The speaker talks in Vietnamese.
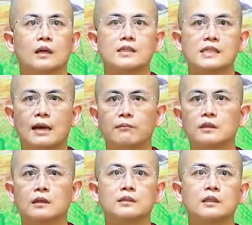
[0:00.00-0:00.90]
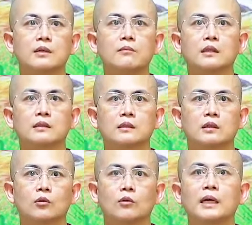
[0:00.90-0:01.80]
xem được những cái bệnh
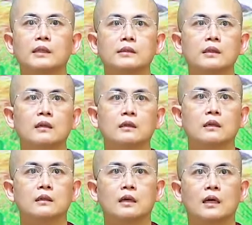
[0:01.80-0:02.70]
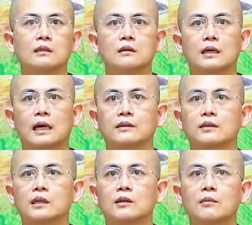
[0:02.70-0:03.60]
của bệnh nhân thấy được cả
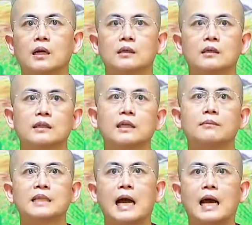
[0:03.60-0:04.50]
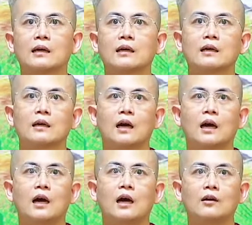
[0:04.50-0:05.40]
những cái bệnh tiềm tàng
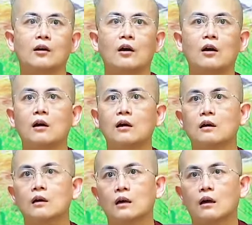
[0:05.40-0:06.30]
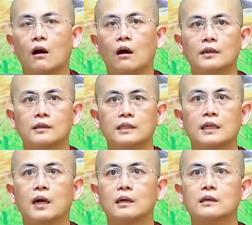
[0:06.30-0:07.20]
à, nó còn
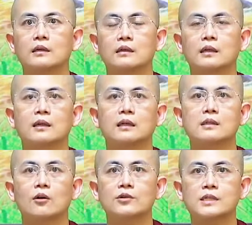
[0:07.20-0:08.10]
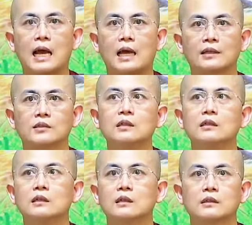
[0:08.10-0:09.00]
tiềm ẩn rất là sâu xa
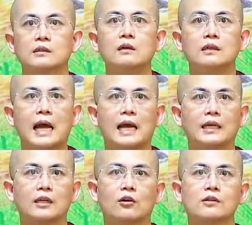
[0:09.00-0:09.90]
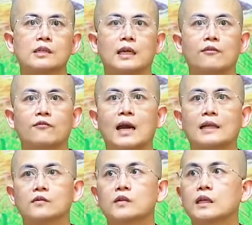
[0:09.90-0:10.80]
nhưng tương lai nó sẽ phát
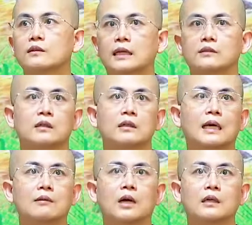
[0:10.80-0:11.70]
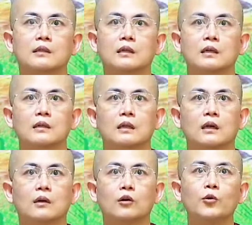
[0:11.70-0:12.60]
lên thành những căn bệnh
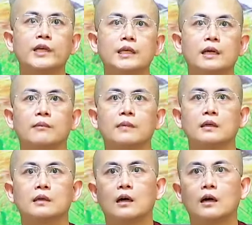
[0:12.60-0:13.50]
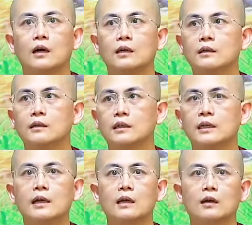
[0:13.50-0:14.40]
uh, nguy hiểm à,
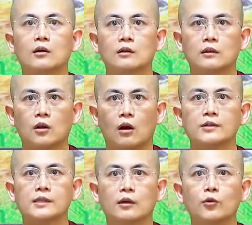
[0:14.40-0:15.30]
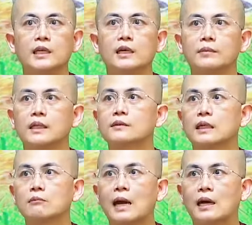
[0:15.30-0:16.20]
niên nó sẽ nguy hiểm đến
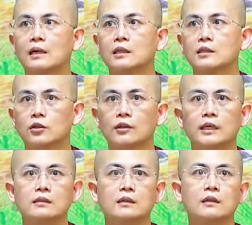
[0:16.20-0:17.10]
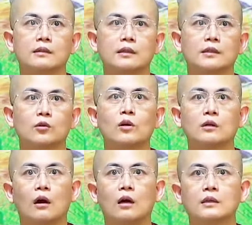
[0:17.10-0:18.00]
tính mạng cho nên những người thầy thuốc
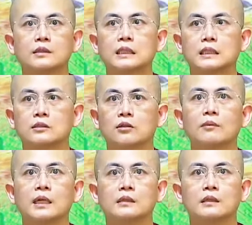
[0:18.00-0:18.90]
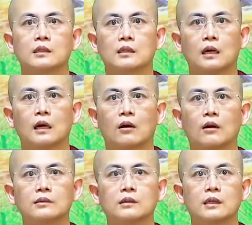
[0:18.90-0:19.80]
đó chỉ cho mình à,
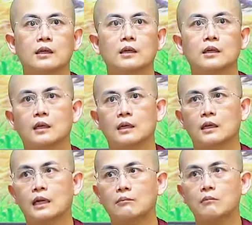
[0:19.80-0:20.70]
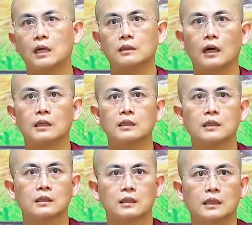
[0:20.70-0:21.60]
có những cái căn bệnh ấy
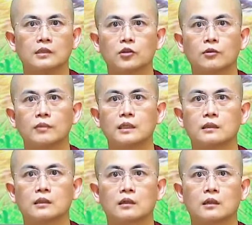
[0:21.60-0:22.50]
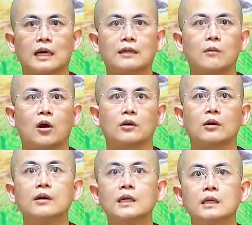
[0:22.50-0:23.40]
để cho mình à, cắt bỏ
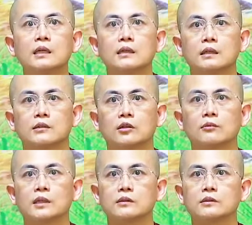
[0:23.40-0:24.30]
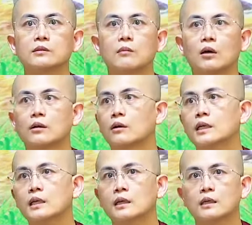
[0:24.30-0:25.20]
nó đi để cho mình dứt bỏ nó
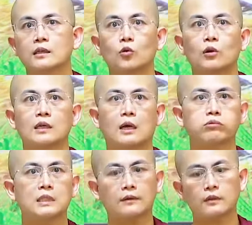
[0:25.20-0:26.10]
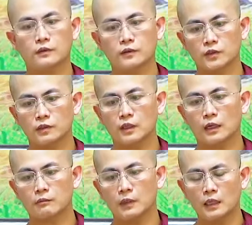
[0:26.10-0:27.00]
đi thuốc đắng dã tật sự
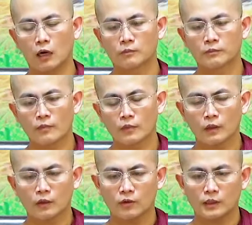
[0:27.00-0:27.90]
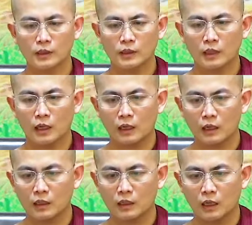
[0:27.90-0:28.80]
thật mất lòng đôi khi à,
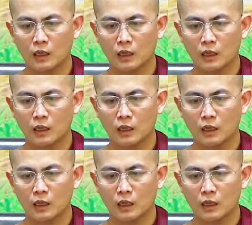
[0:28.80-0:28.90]
à,